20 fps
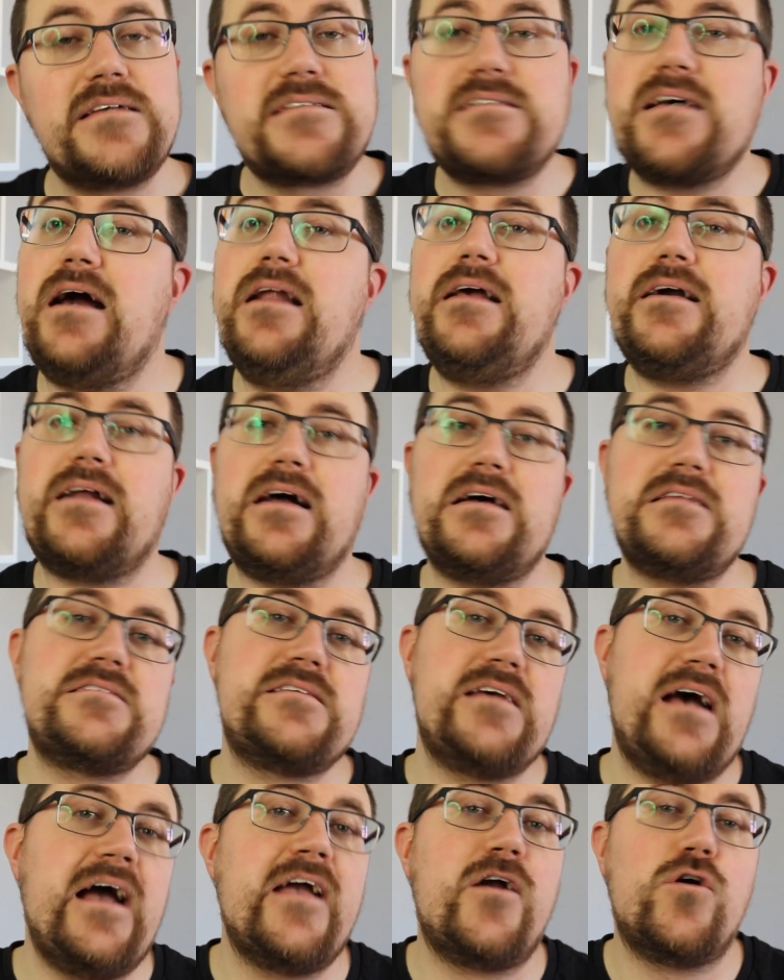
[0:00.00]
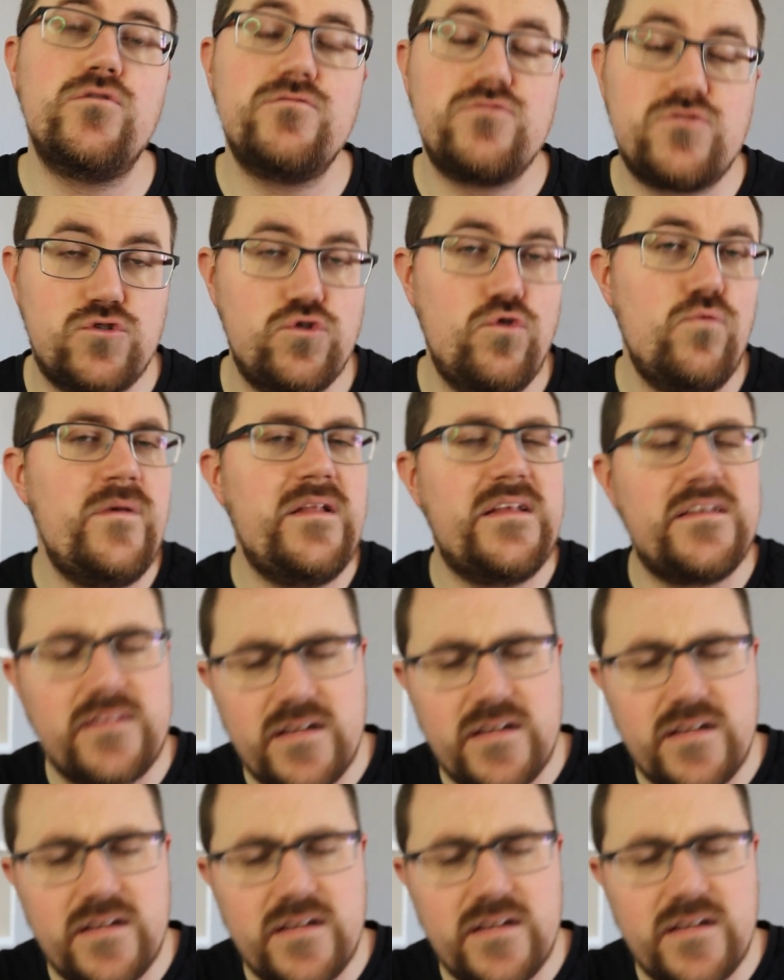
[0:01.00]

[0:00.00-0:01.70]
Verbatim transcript: sale grazie ai consumi di